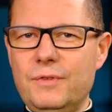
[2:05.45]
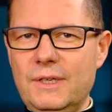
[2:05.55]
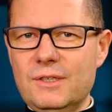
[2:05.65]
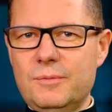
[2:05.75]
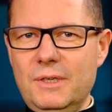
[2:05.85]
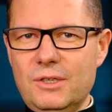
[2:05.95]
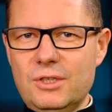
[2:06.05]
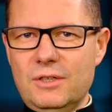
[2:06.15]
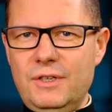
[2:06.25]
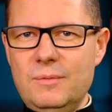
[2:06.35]
Jeden z
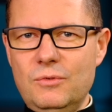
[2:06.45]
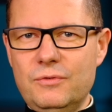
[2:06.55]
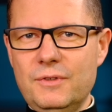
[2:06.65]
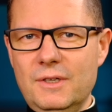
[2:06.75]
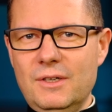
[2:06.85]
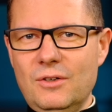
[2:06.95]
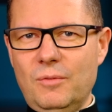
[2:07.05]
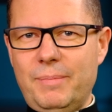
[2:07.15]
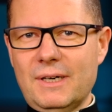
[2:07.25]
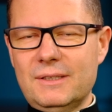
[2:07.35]
pierwszych filmów
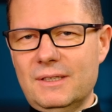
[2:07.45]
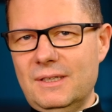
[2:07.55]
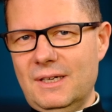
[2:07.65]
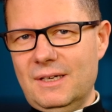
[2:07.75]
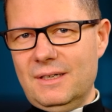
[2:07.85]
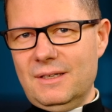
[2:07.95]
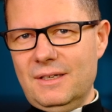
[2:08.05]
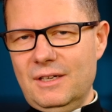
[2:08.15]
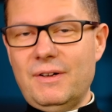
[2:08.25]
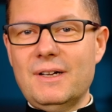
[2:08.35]
opartych na
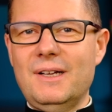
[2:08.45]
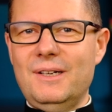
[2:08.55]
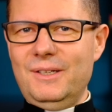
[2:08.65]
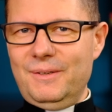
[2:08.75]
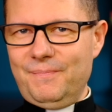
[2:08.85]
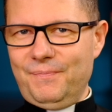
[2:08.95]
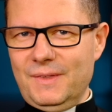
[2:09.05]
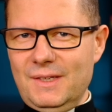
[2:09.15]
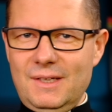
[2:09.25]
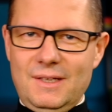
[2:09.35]
Ewangelii.
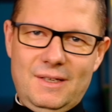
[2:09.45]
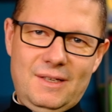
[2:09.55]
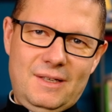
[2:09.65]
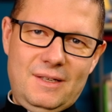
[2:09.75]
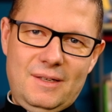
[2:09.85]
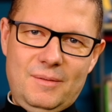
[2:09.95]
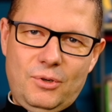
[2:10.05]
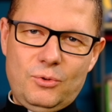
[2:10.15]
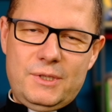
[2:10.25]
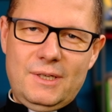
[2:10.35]

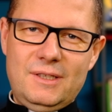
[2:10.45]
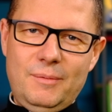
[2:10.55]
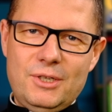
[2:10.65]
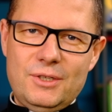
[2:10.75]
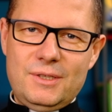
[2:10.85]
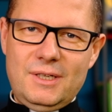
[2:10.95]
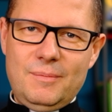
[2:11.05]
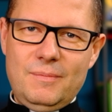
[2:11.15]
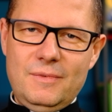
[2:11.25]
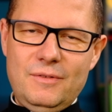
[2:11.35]
Producentem i
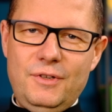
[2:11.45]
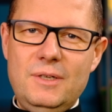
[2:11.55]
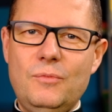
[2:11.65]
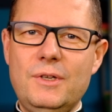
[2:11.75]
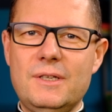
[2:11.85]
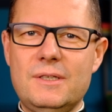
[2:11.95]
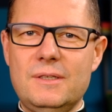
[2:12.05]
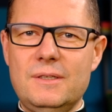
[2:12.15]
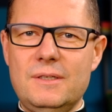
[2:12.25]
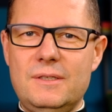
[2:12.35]
reżyserem filmu jest
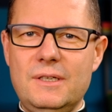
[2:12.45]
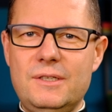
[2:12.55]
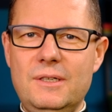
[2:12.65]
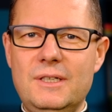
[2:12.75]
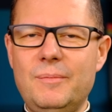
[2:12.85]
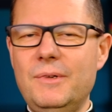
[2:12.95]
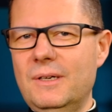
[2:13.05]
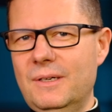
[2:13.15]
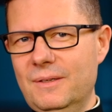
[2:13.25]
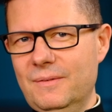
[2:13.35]
Cecil DeMille.